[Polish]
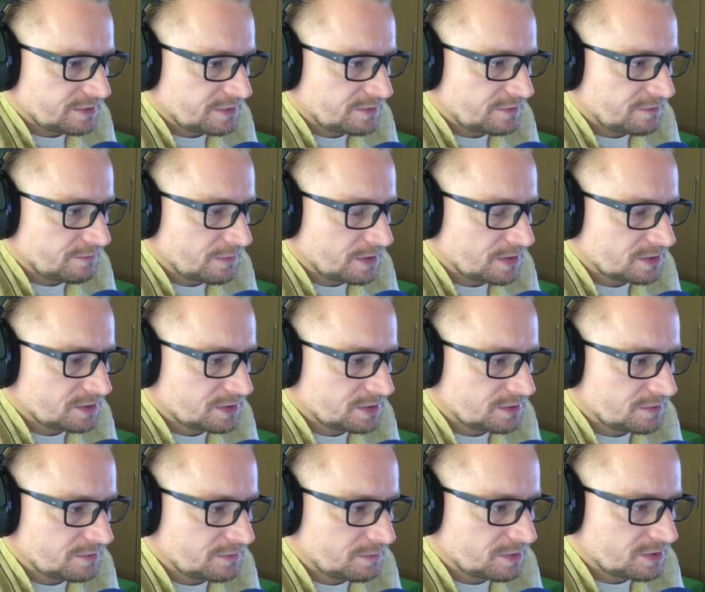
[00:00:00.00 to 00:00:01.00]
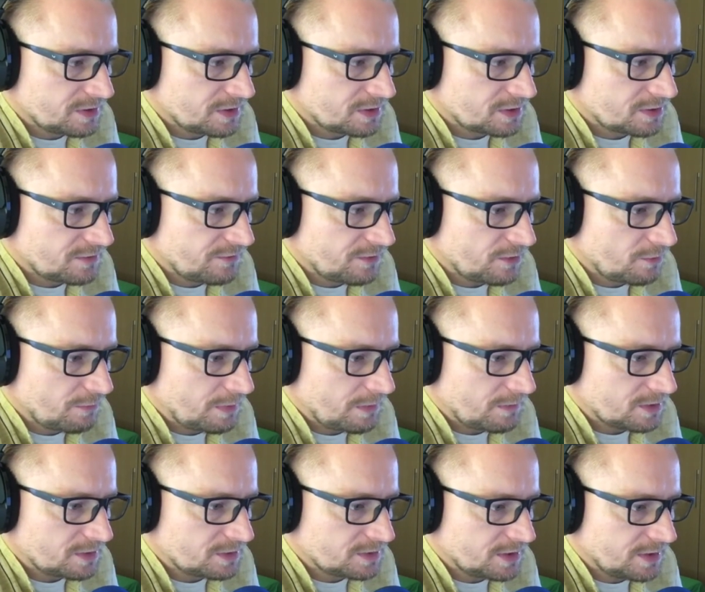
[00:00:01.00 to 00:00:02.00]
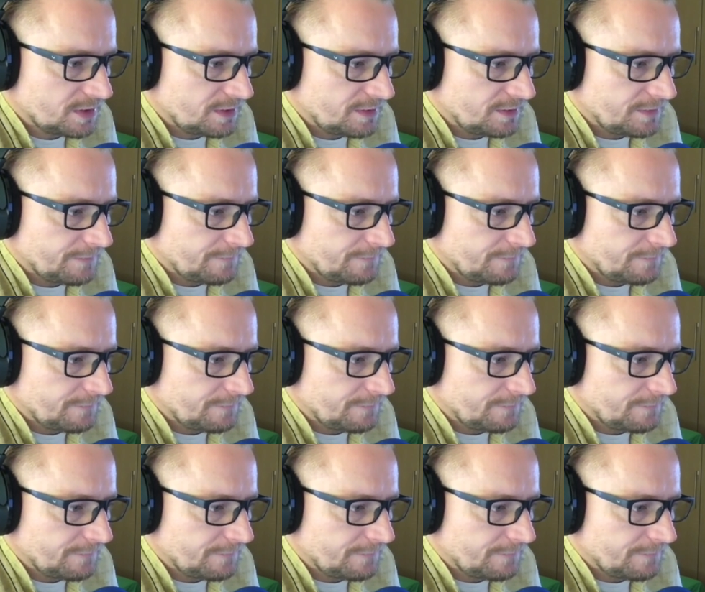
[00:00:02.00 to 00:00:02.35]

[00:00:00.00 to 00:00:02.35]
w mandż- posiadasz swarupę manżari.